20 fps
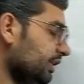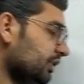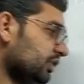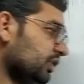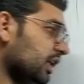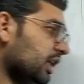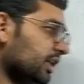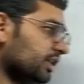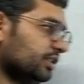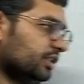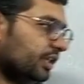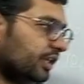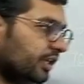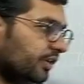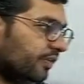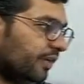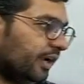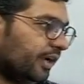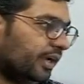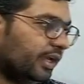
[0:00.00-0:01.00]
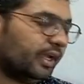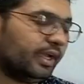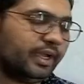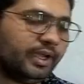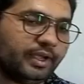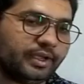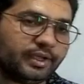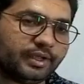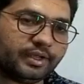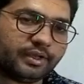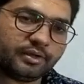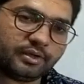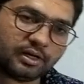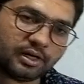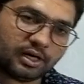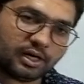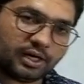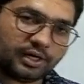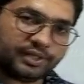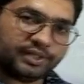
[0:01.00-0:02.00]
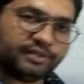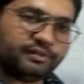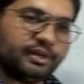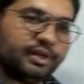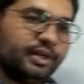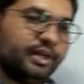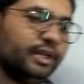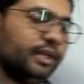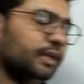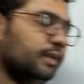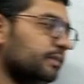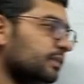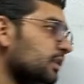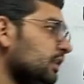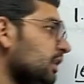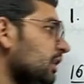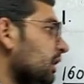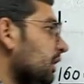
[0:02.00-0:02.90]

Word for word: ये चार से डिवाइड है हाँ डिवाइड है